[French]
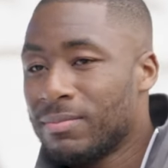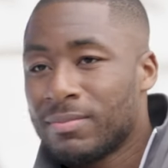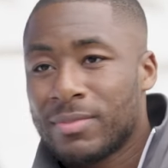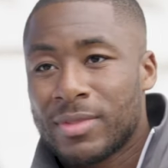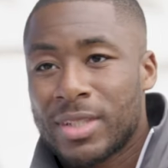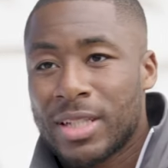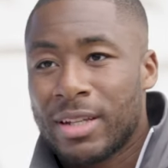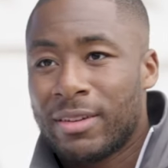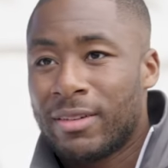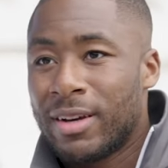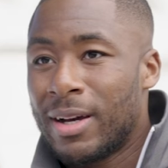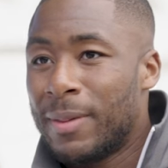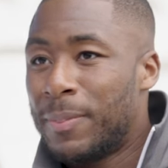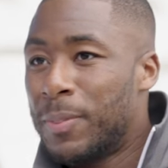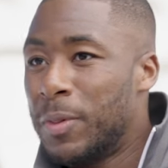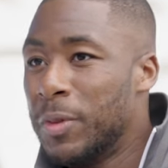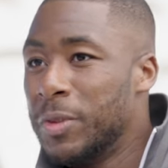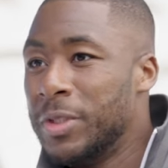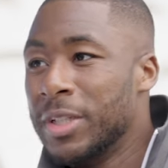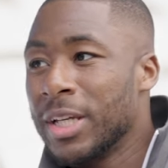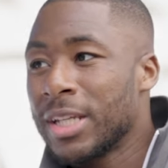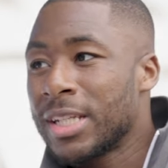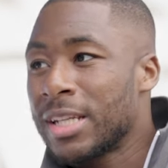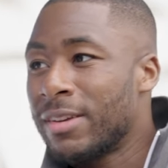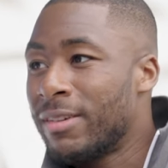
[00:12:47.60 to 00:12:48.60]
ça va
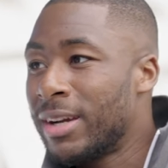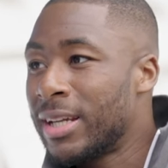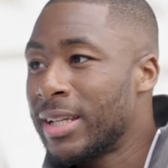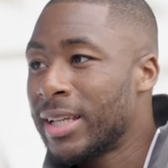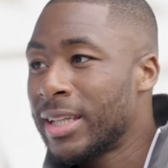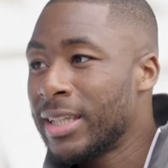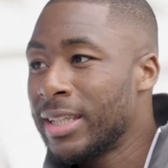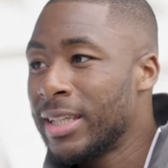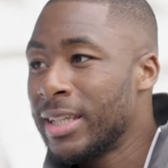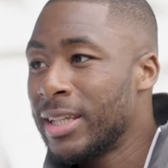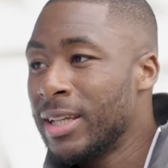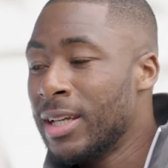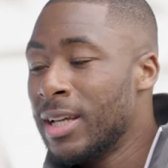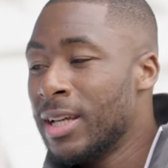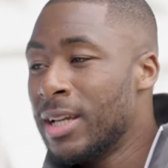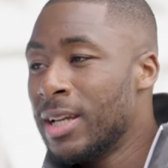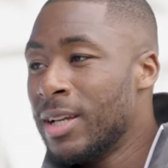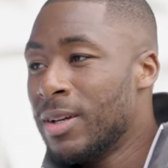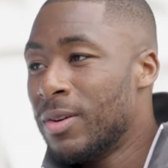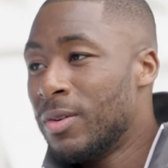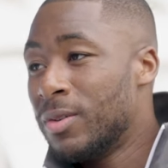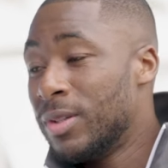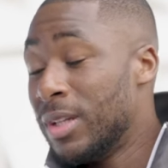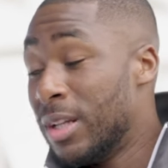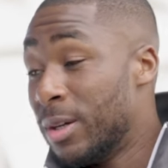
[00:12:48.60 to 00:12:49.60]
applaudir, ça va crier.
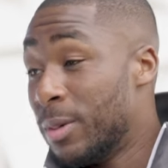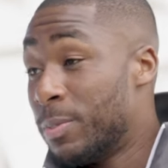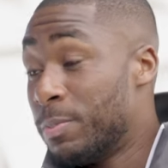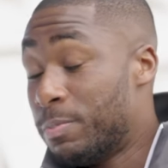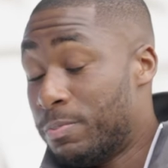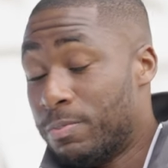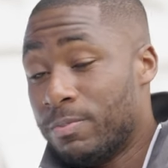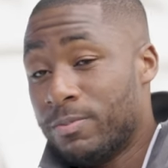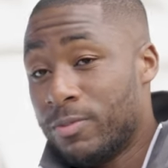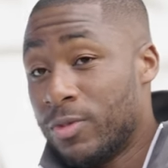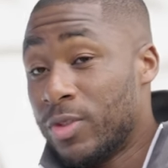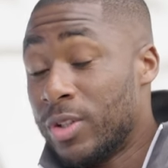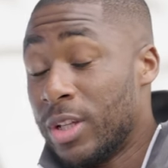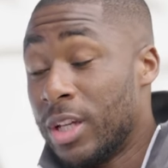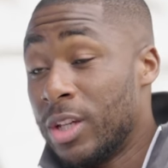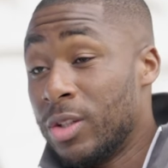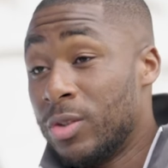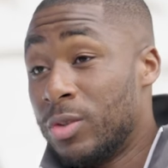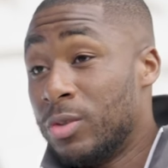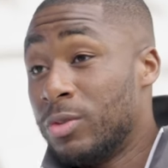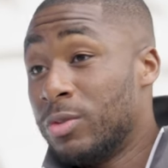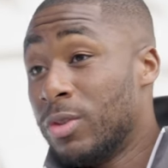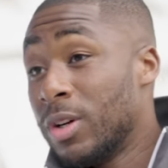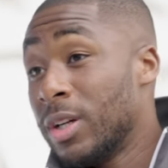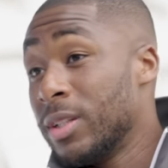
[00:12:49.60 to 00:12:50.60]
On a, vous avez
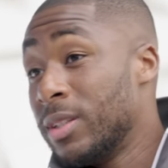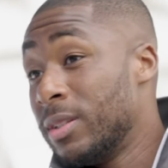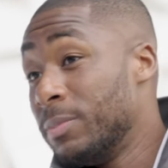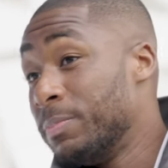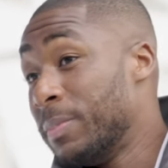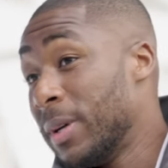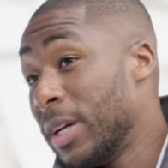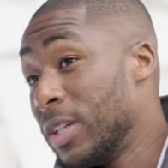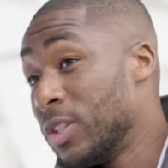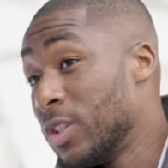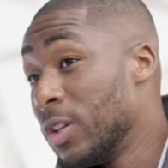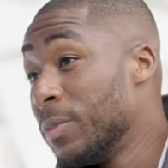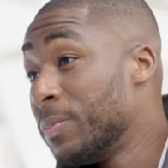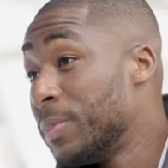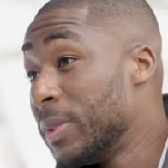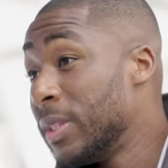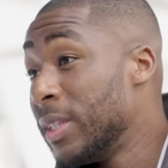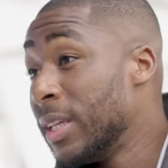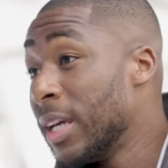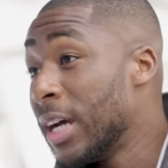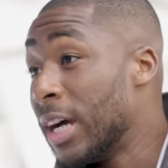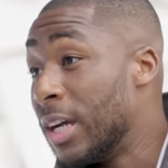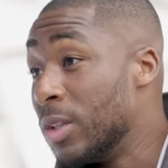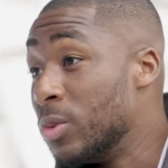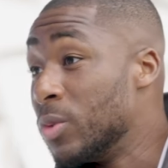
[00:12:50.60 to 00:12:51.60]
dû voir, par exemple,
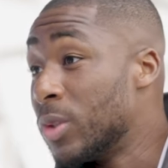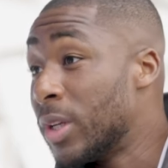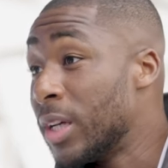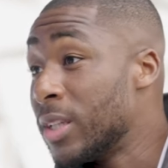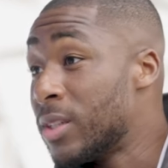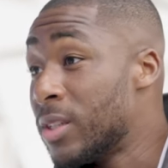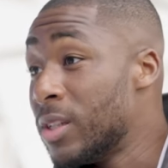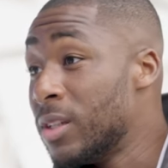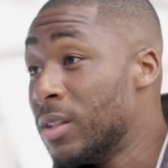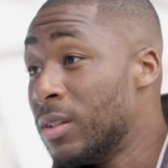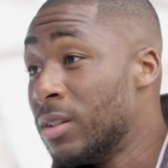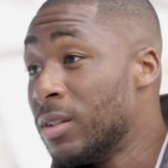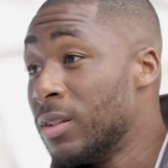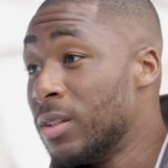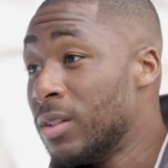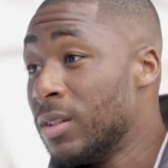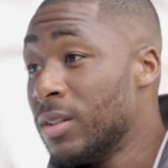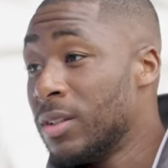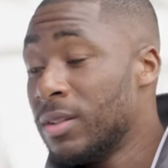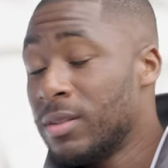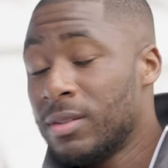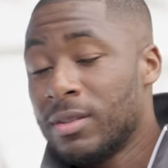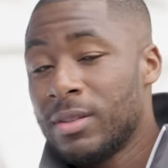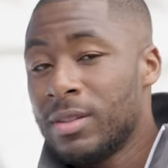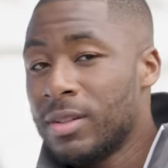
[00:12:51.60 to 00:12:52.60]
hier à Newcastle,
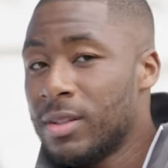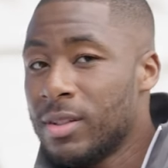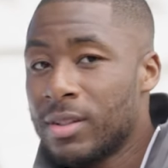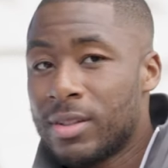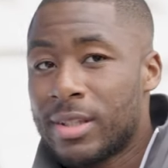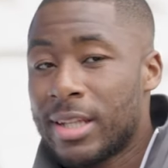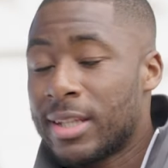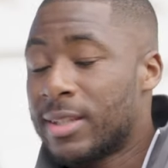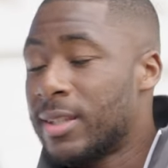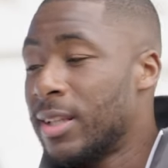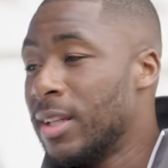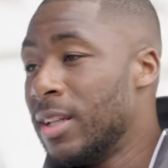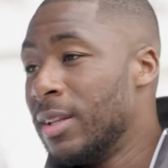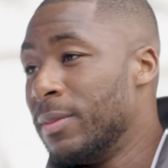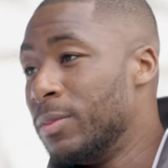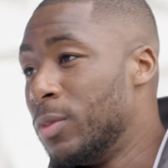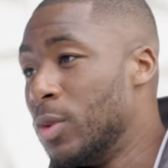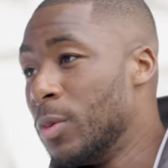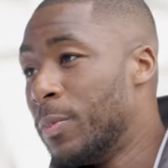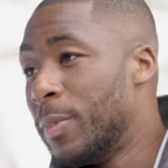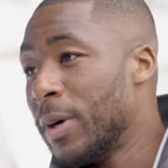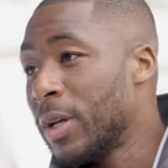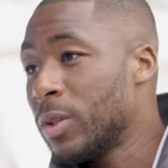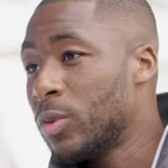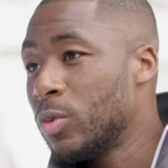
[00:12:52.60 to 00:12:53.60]
ça célèbre de
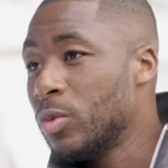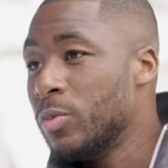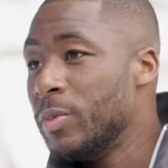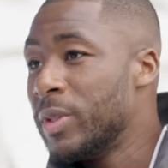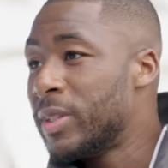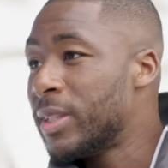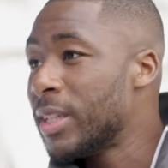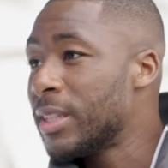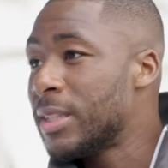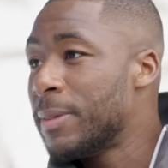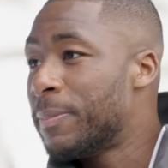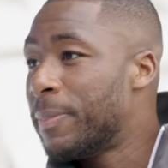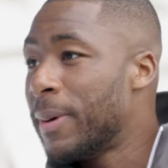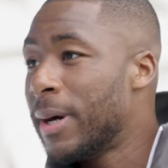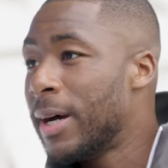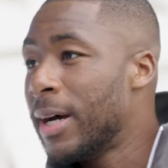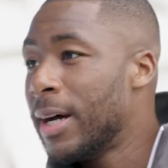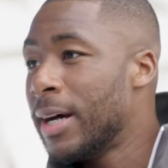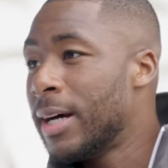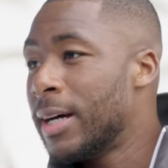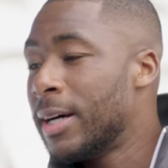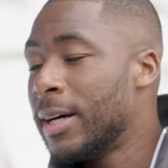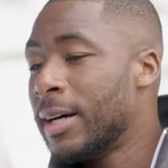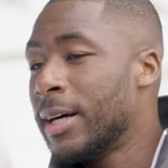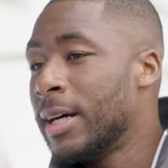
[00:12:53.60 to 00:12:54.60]
partout, mais ça, c'est
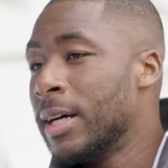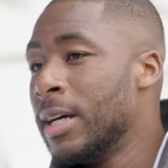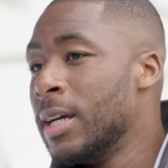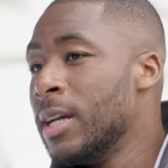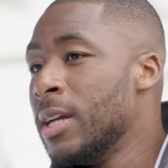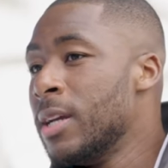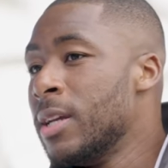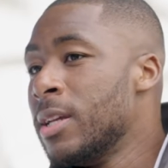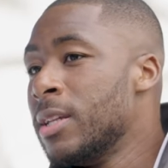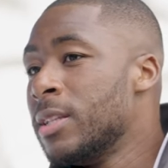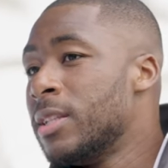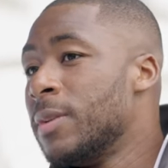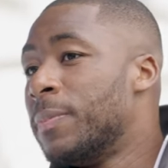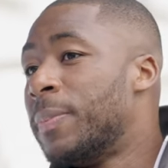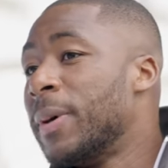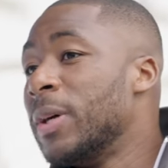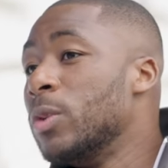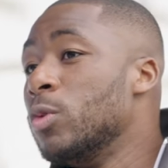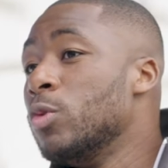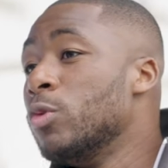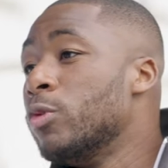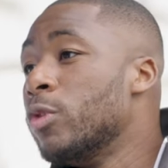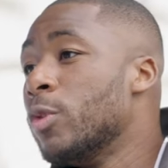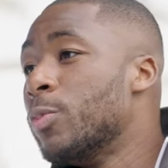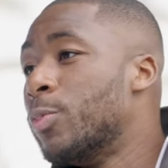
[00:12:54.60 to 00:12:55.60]
pas c'est pas
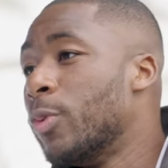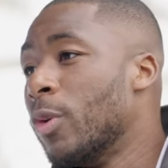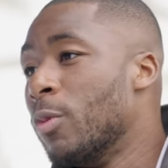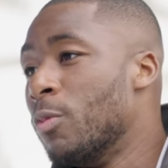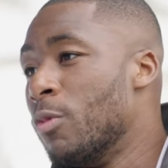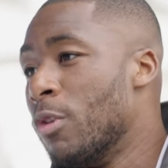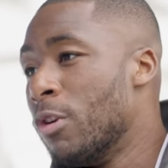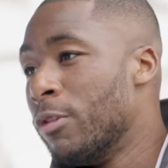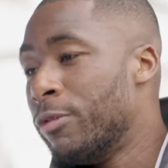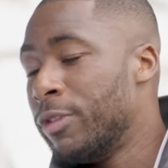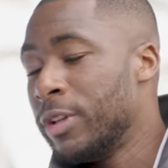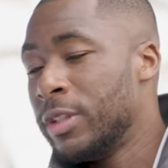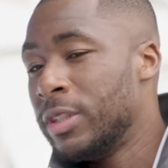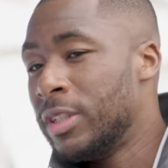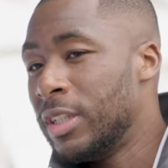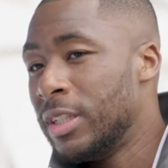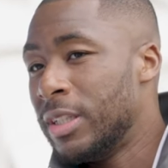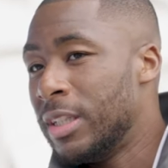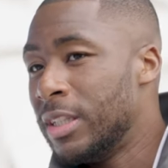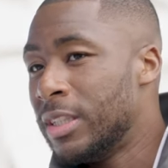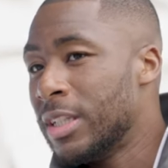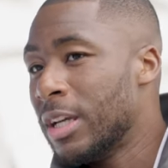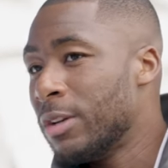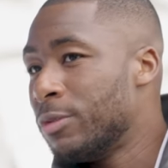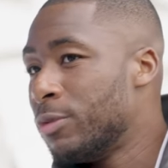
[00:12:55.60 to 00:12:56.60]
nouveau pour moi en fait. J'ai
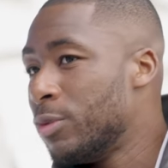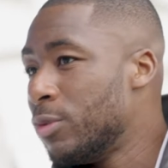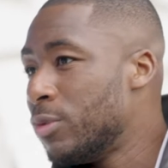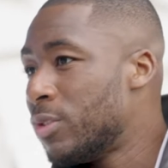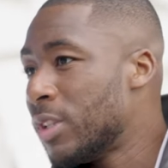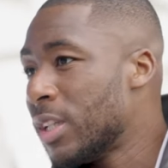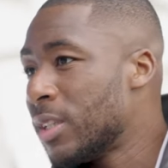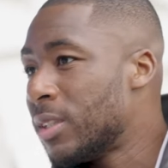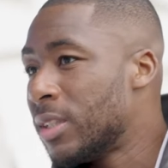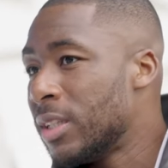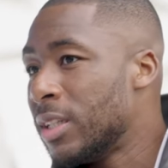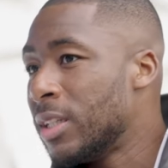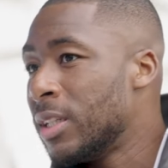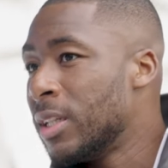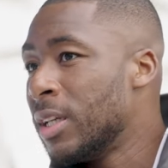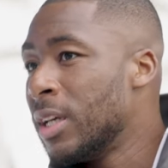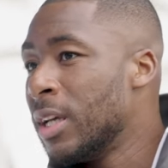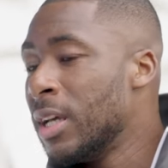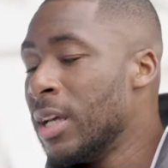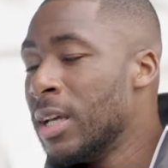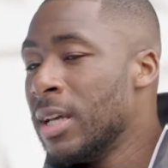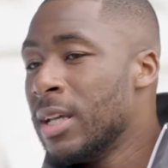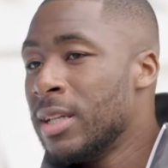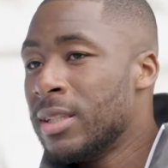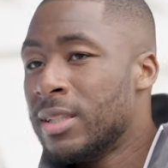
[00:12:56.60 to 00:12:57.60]
déjà vu ça, c'est
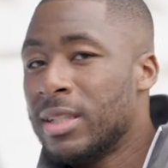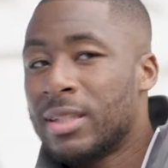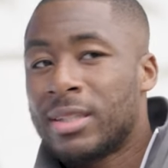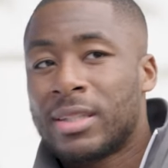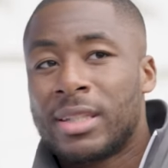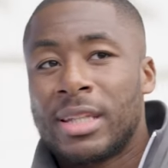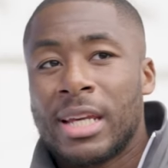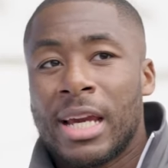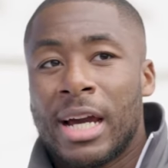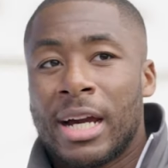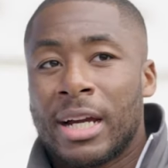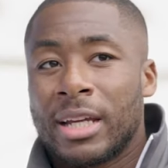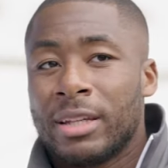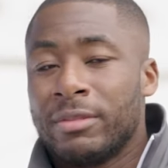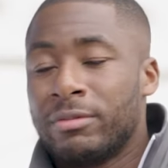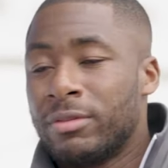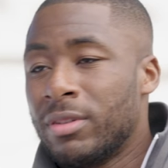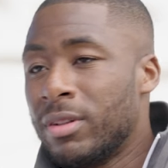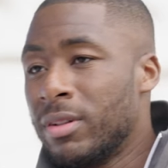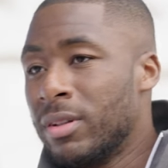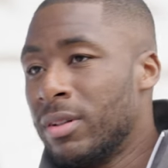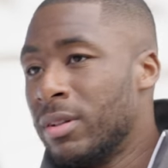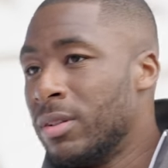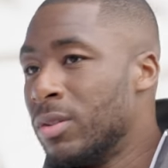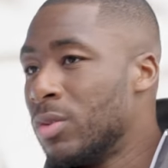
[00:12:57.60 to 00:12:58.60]
ce qui arrive
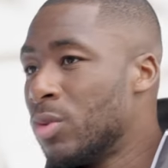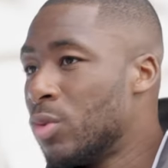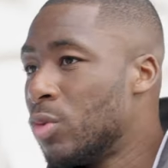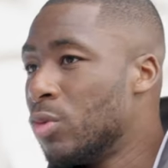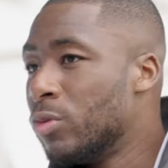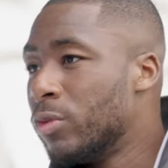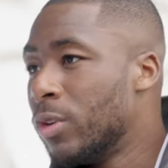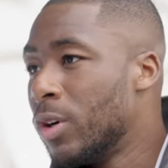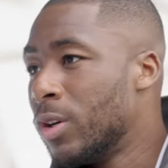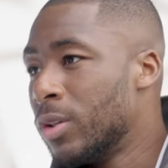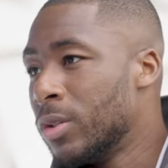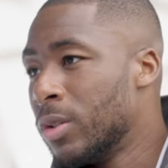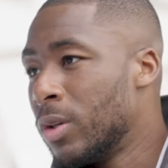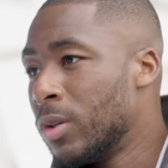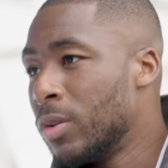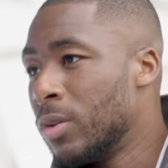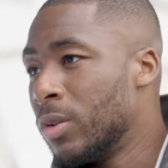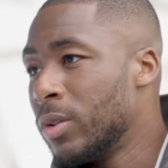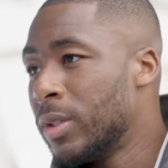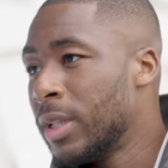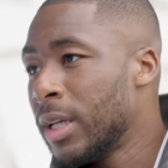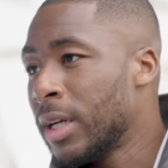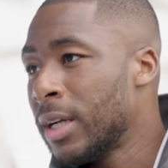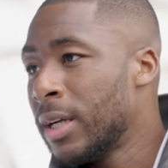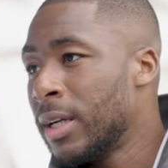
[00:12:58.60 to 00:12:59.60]
euh, souvent en
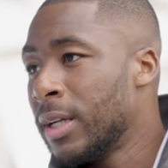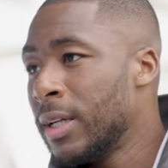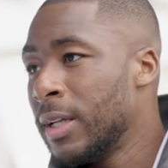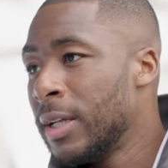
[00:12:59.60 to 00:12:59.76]
Angleterre.